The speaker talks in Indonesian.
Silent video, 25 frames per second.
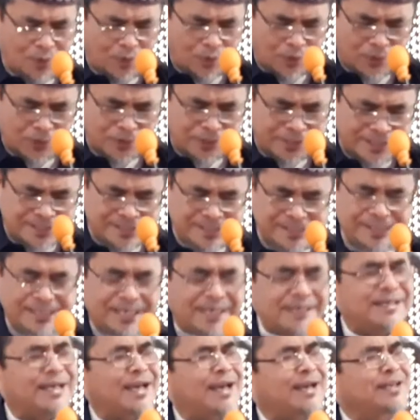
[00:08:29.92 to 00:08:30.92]
Kondisi
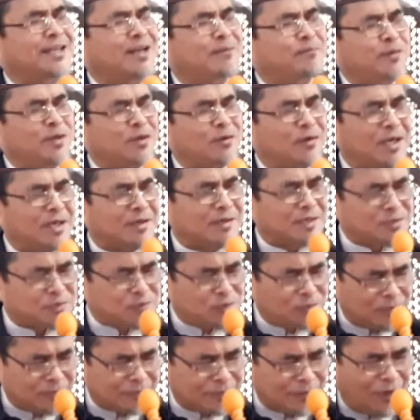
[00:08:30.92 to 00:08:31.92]
yang dihadapi oleh
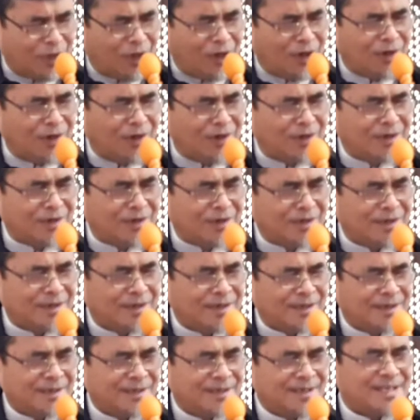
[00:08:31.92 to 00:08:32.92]
Rasulullah
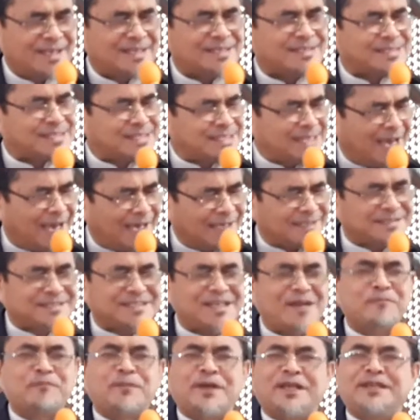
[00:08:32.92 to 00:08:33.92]
saat
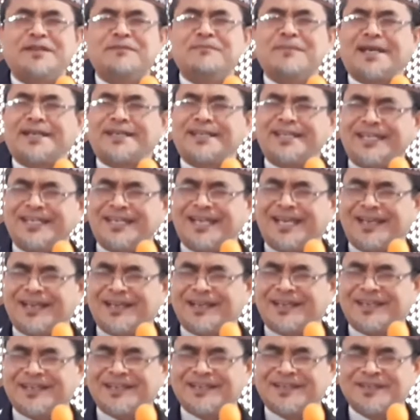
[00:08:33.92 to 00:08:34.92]
sampai di Madinah,
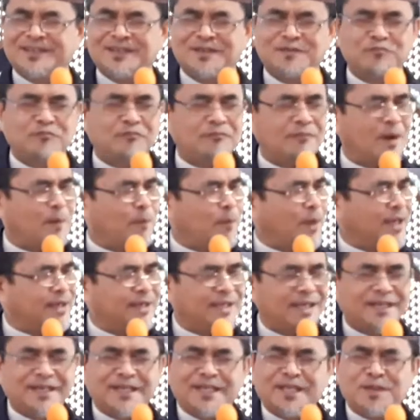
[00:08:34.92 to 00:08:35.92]
Bapak
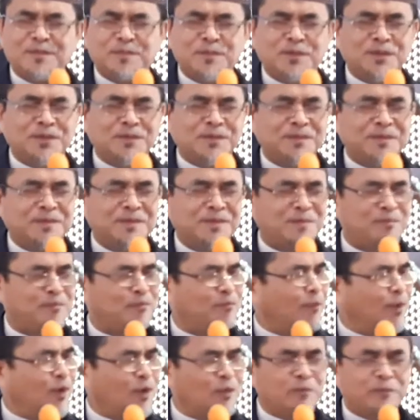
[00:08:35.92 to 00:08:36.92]
dan Ibu
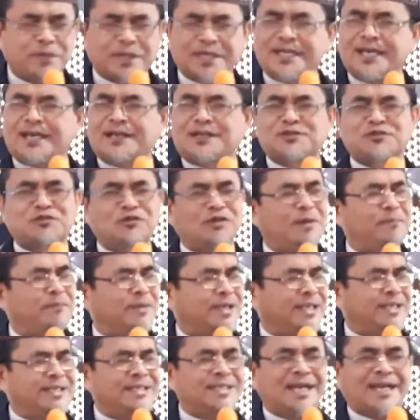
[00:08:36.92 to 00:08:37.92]
belum pernah Rasulullah
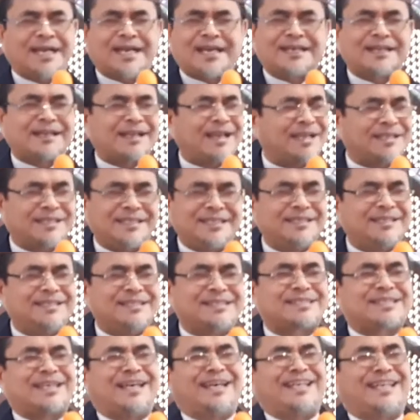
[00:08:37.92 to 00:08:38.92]
menginjakkan kaki di
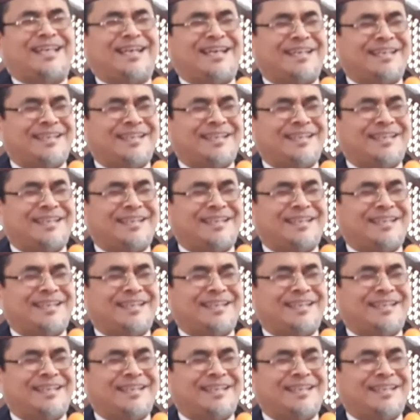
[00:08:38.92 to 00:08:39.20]
sana.